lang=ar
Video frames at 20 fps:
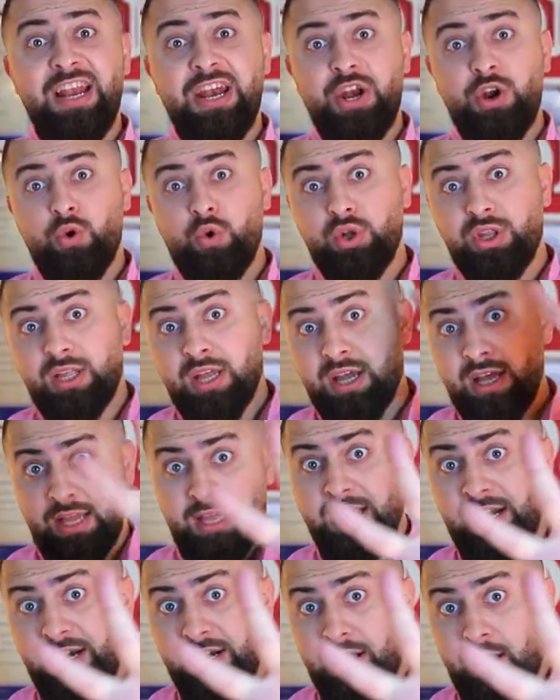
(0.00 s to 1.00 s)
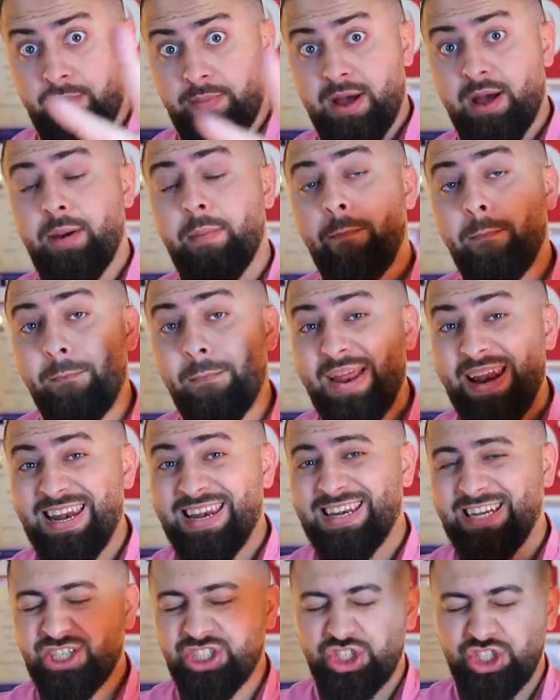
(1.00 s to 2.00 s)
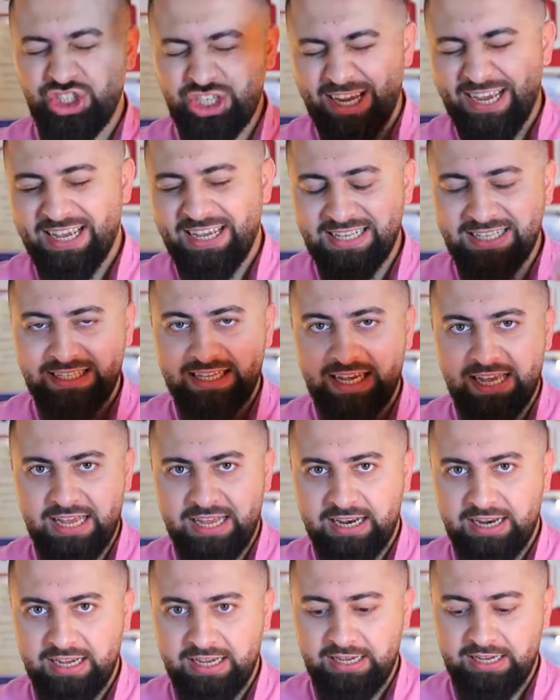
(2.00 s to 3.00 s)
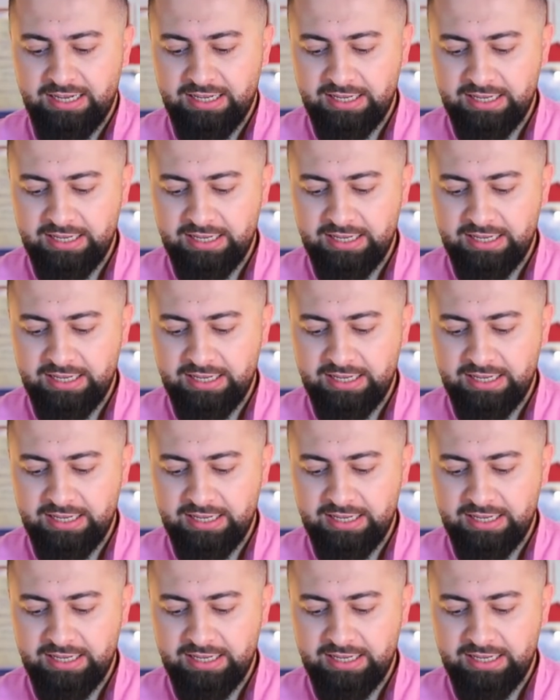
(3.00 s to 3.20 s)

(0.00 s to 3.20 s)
النقطة الرابعة بلش جهز حالك